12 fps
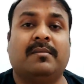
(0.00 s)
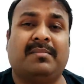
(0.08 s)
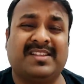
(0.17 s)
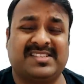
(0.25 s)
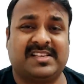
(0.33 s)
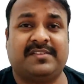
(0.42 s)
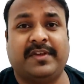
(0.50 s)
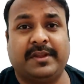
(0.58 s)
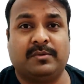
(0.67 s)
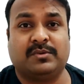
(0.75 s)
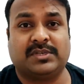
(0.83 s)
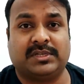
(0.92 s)
प्लस का फ़ाइन
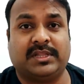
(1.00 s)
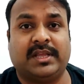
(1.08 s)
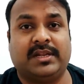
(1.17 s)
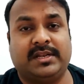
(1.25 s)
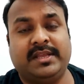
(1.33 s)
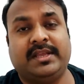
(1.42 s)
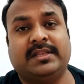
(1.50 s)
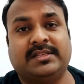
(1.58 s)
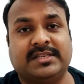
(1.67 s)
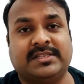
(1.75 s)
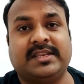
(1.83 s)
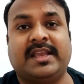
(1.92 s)
हो सकता है ठीक है
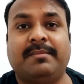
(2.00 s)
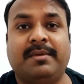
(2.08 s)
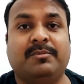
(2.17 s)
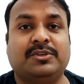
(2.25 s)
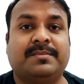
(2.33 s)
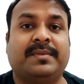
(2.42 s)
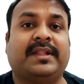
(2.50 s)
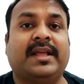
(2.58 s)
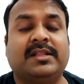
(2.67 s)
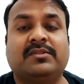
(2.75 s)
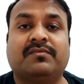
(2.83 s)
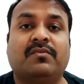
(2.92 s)
जैसे कि अभी मुझे पता
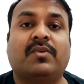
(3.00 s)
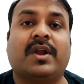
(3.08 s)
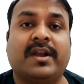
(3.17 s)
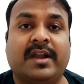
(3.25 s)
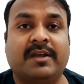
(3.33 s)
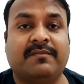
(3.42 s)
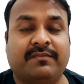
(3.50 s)
है तो 400